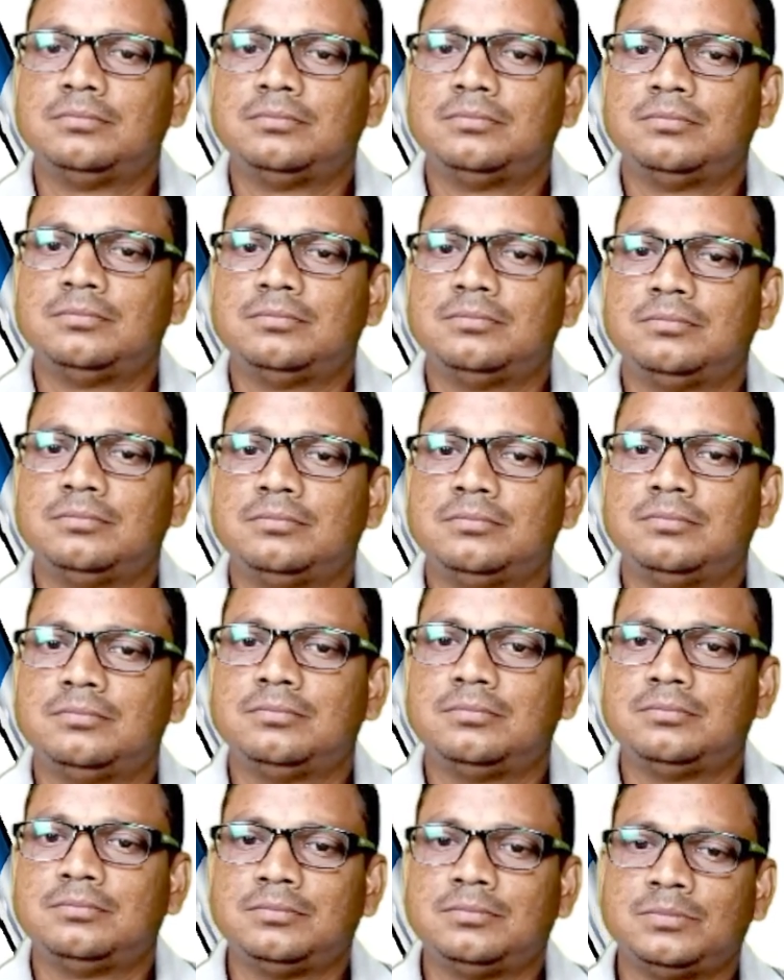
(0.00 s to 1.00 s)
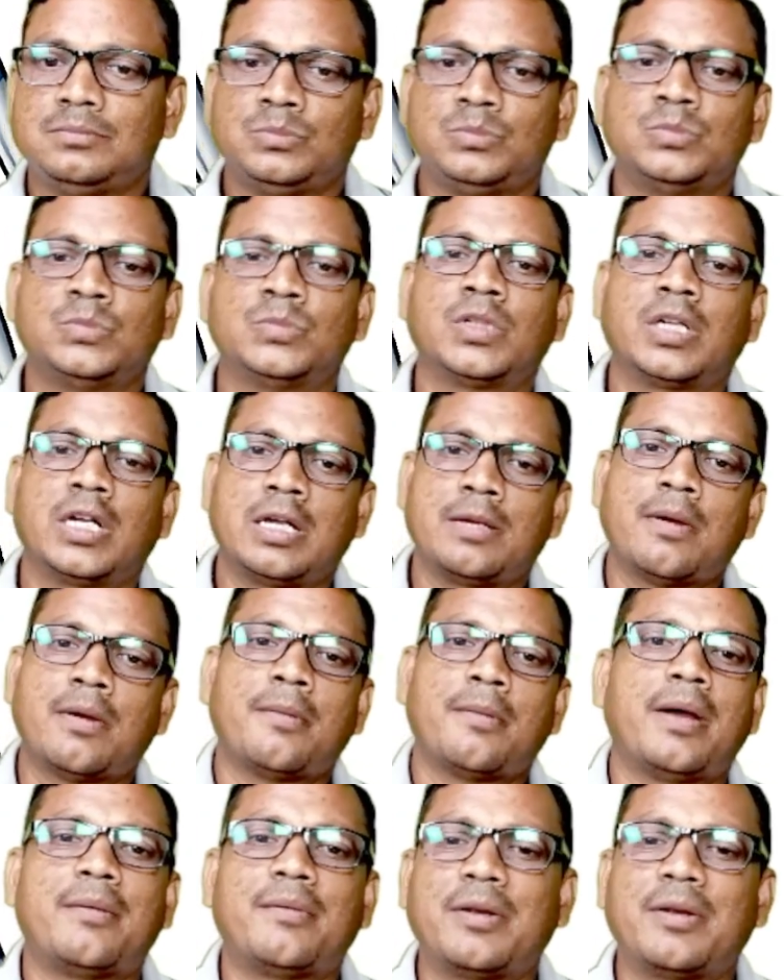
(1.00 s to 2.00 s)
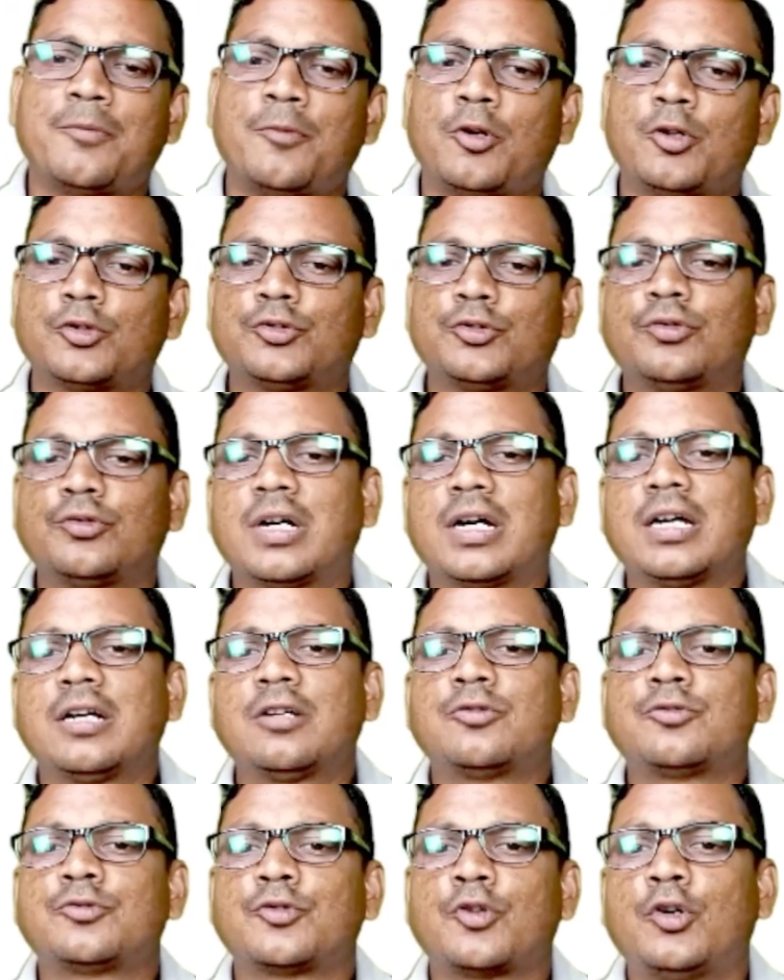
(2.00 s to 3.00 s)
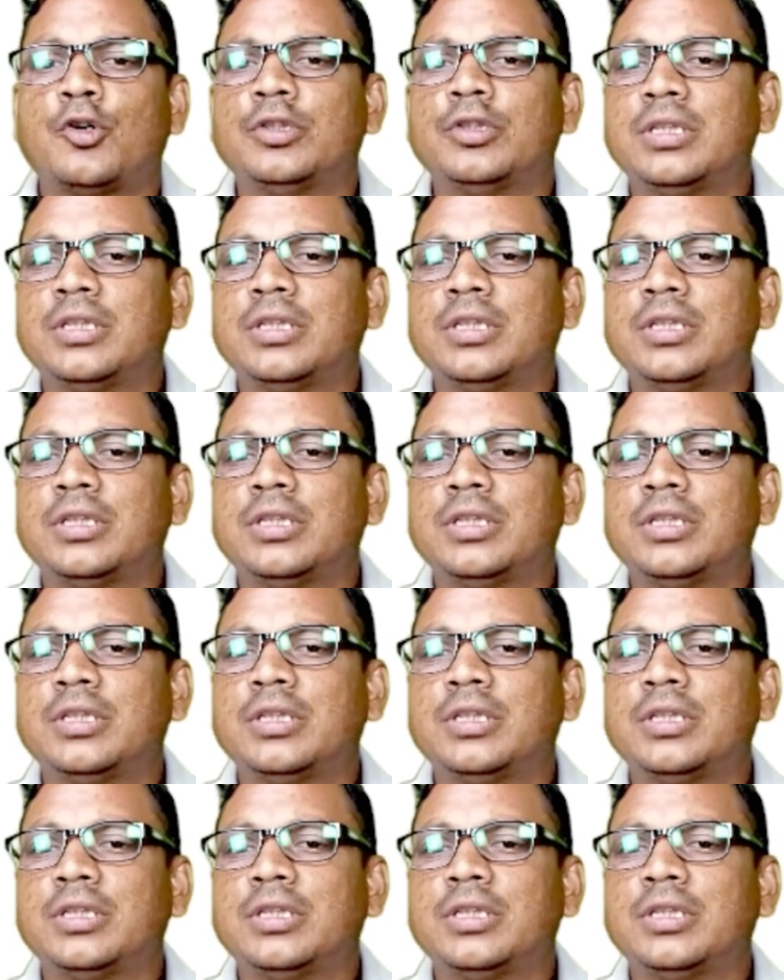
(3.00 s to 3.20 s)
হ্যাঁ স্যার এইভাবে আমরা বড় সংখ্যাকে সহজে